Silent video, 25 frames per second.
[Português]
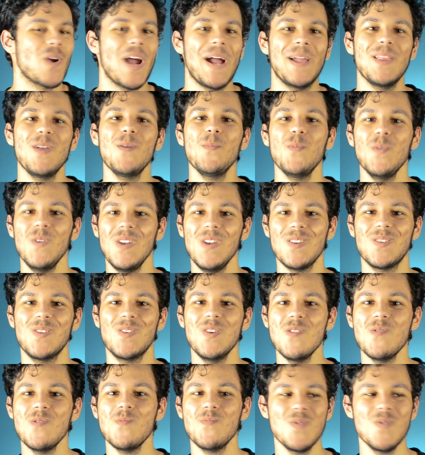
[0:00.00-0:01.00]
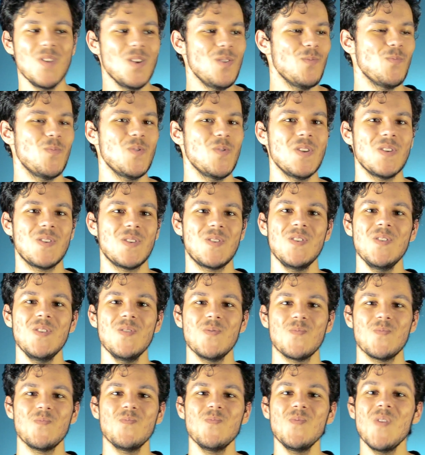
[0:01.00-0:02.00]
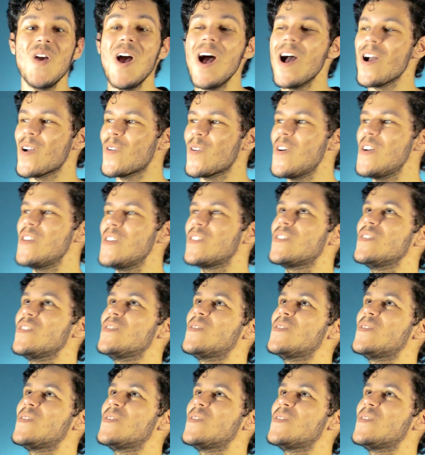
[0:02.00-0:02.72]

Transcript: Carol é bonitinho, menino é bonitinho, é a melhor coisa que